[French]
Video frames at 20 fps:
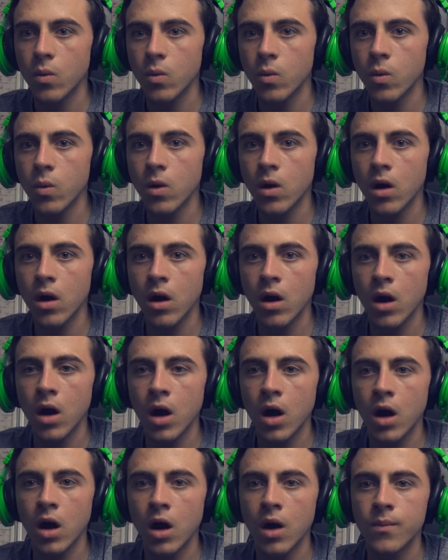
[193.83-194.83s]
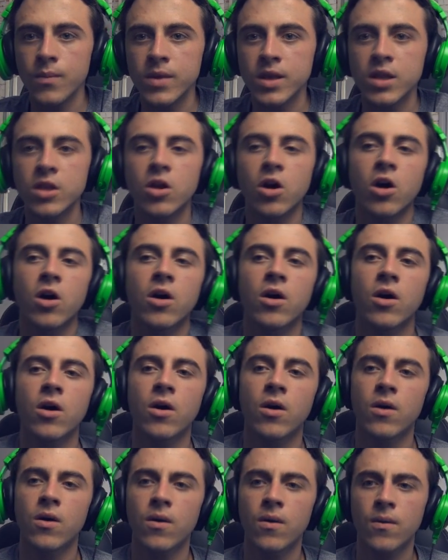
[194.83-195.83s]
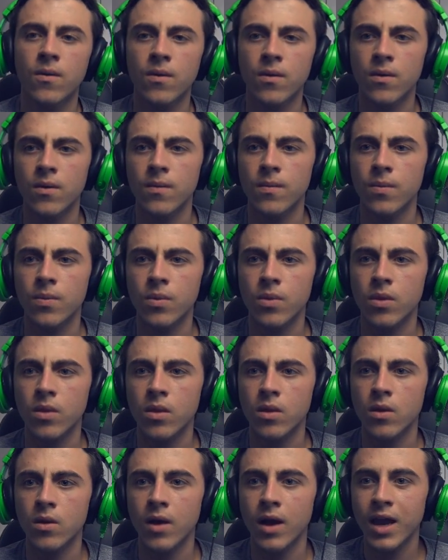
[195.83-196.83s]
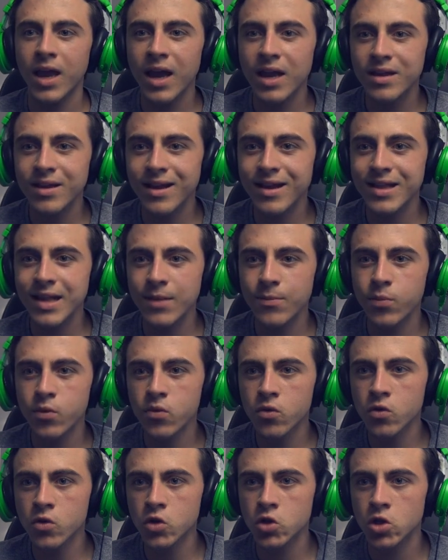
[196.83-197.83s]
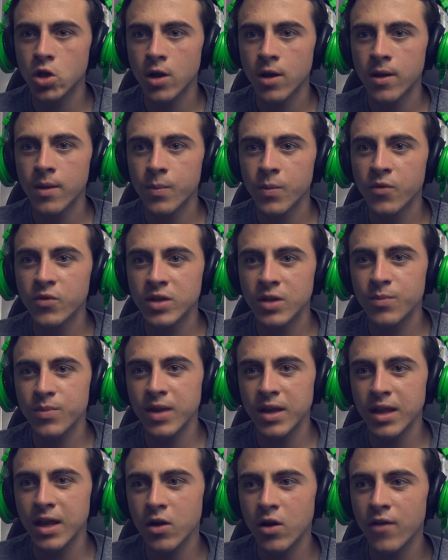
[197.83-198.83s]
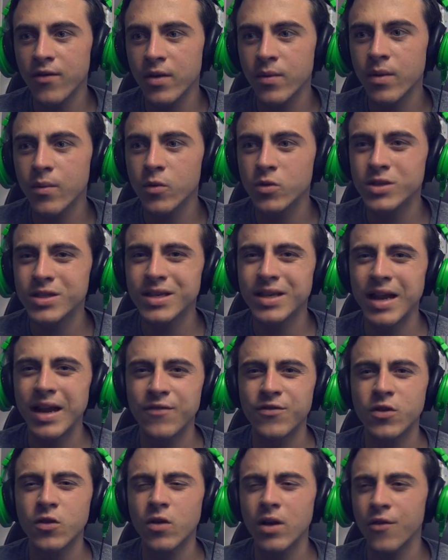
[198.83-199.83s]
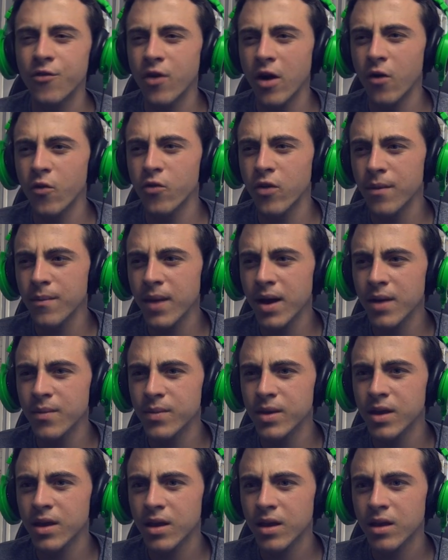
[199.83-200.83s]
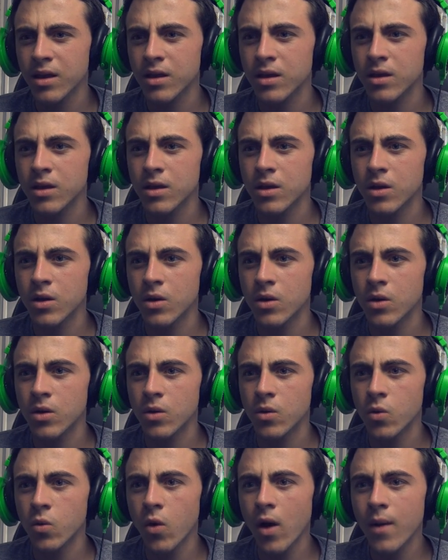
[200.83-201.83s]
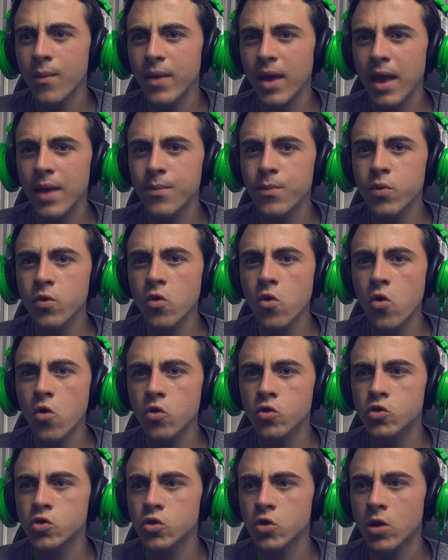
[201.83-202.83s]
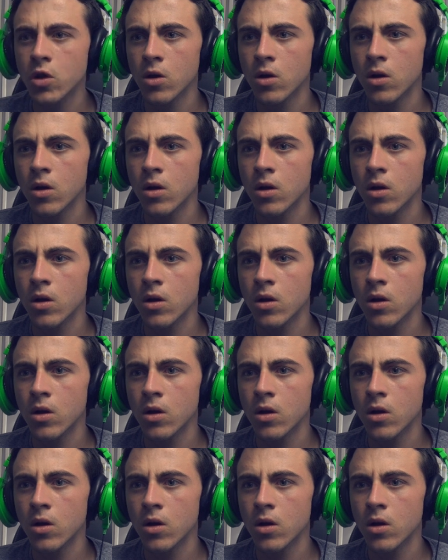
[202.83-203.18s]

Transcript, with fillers: Waouh, mais non. Regarde, regarde, elle bouge. Mais vous êtes bien d'accord avec moi, mais aussi la vidéo on la voit, on voit mal, mais waouh mais elle bouge.